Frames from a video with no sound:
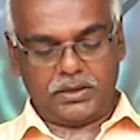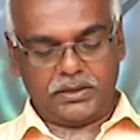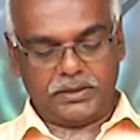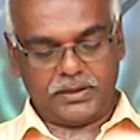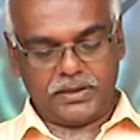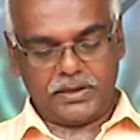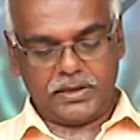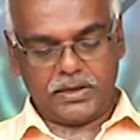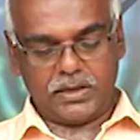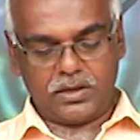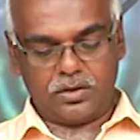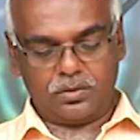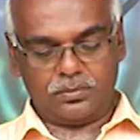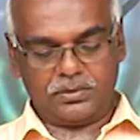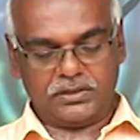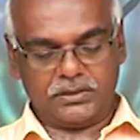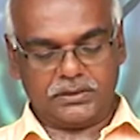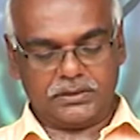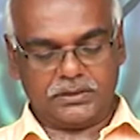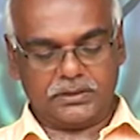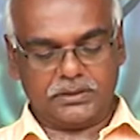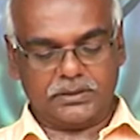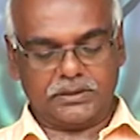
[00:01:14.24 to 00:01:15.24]

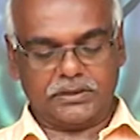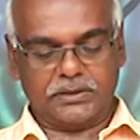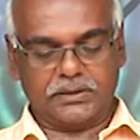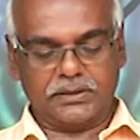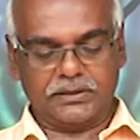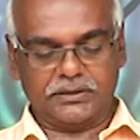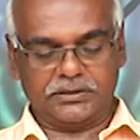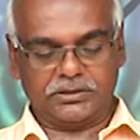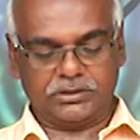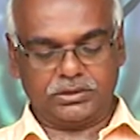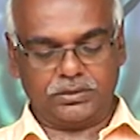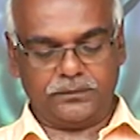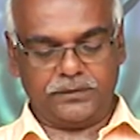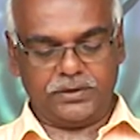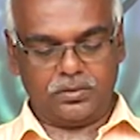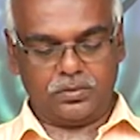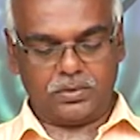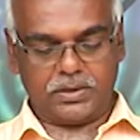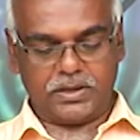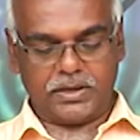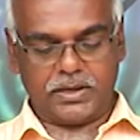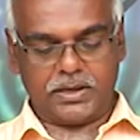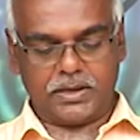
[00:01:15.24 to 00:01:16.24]
இரண்டாவது
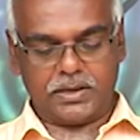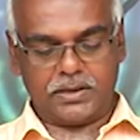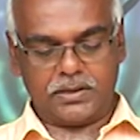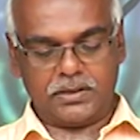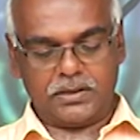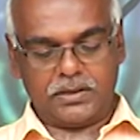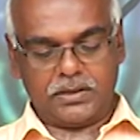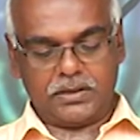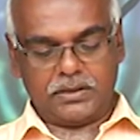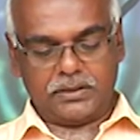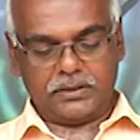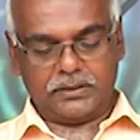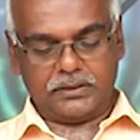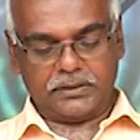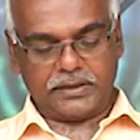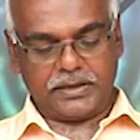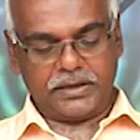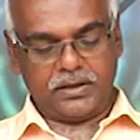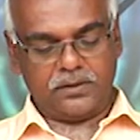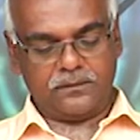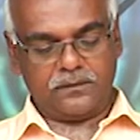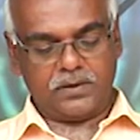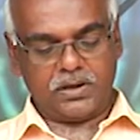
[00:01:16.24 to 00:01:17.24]
கிறிஸ்துவினுடைய
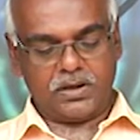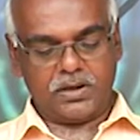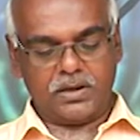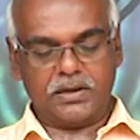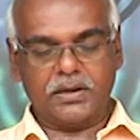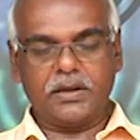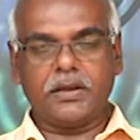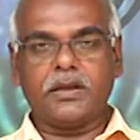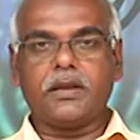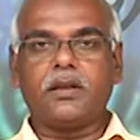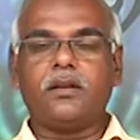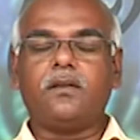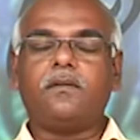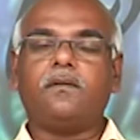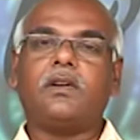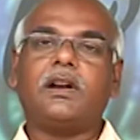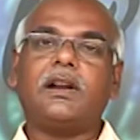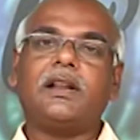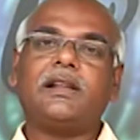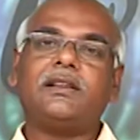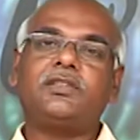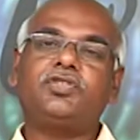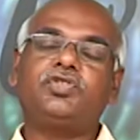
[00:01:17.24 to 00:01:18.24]
நிறைவான
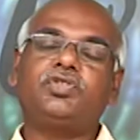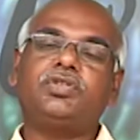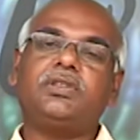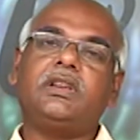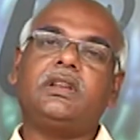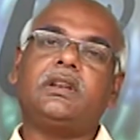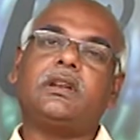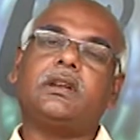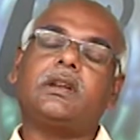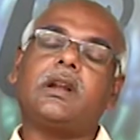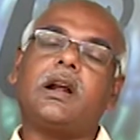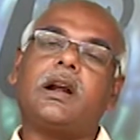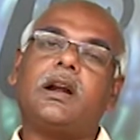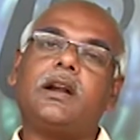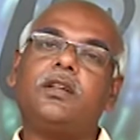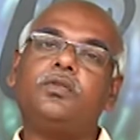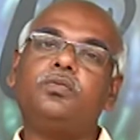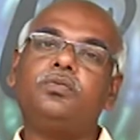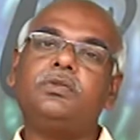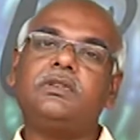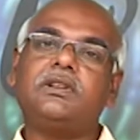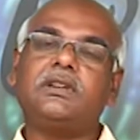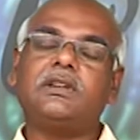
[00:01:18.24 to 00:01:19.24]
வளர்ச்சியின்
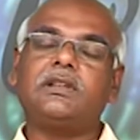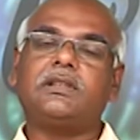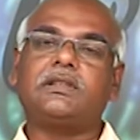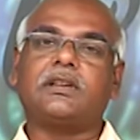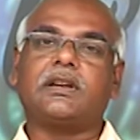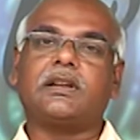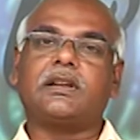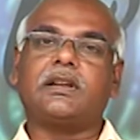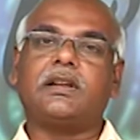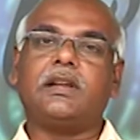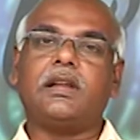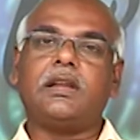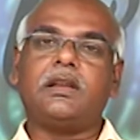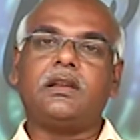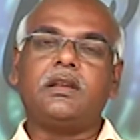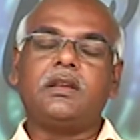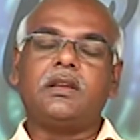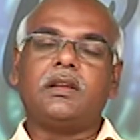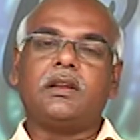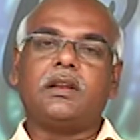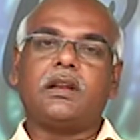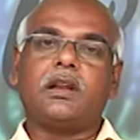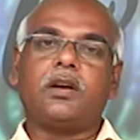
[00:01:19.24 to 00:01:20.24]
அளவுக்கு தக்க
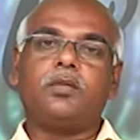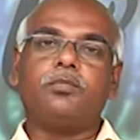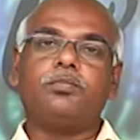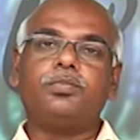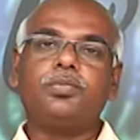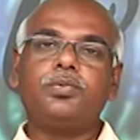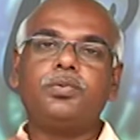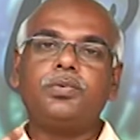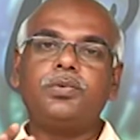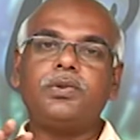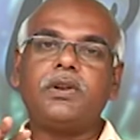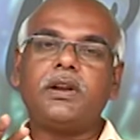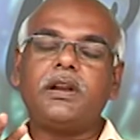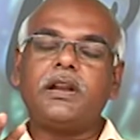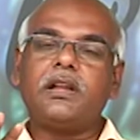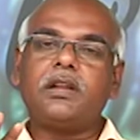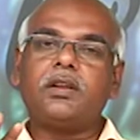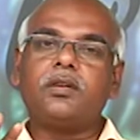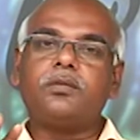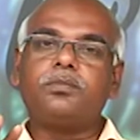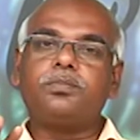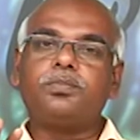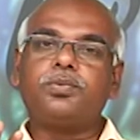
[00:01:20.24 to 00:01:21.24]
நாம் பூரண
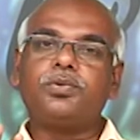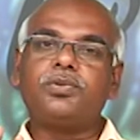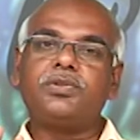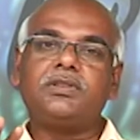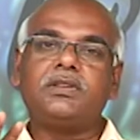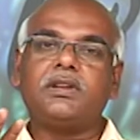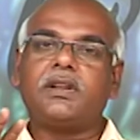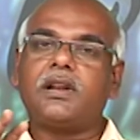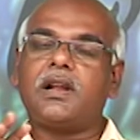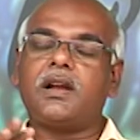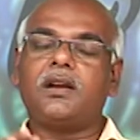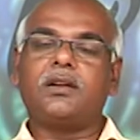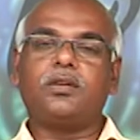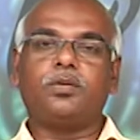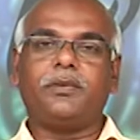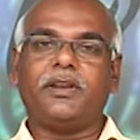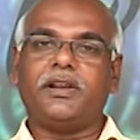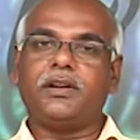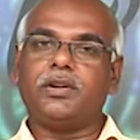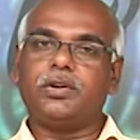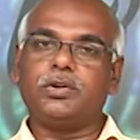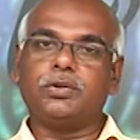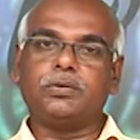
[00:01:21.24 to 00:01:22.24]
புருஷராக
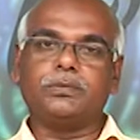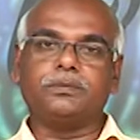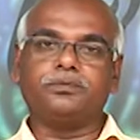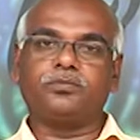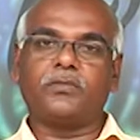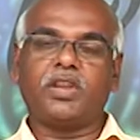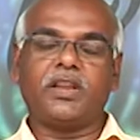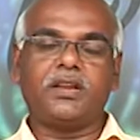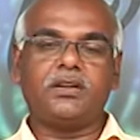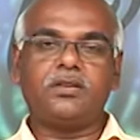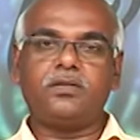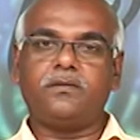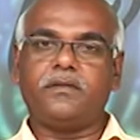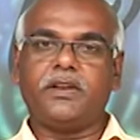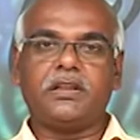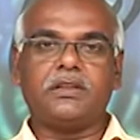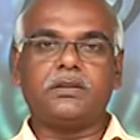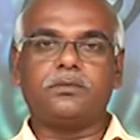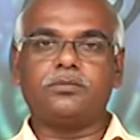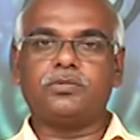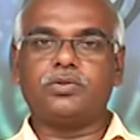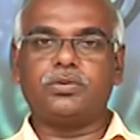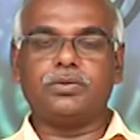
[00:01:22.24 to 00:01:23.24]
வேண்டும் என்று
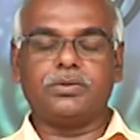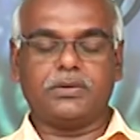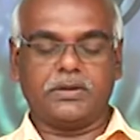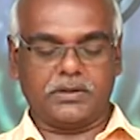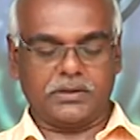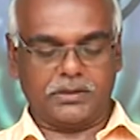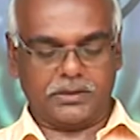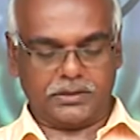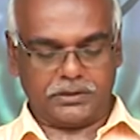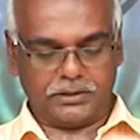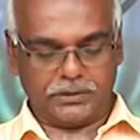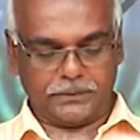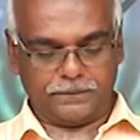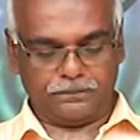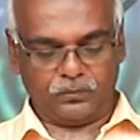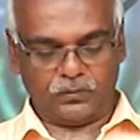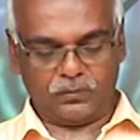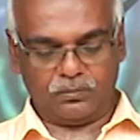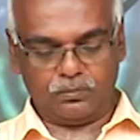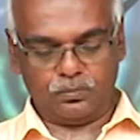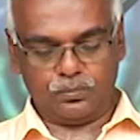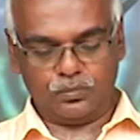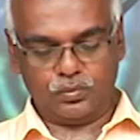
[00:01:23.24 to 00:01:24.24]
வேதம் கூறுகிறது
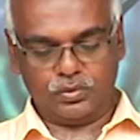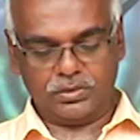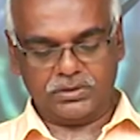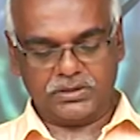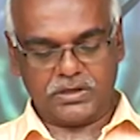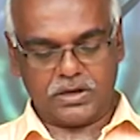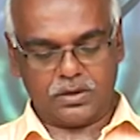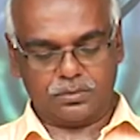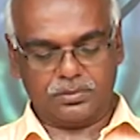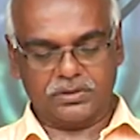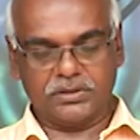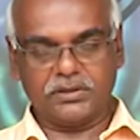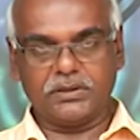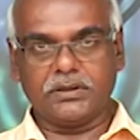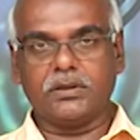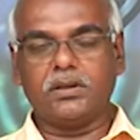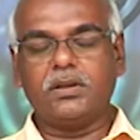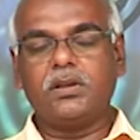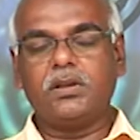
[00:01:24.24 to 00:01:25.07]
மூன்றாவது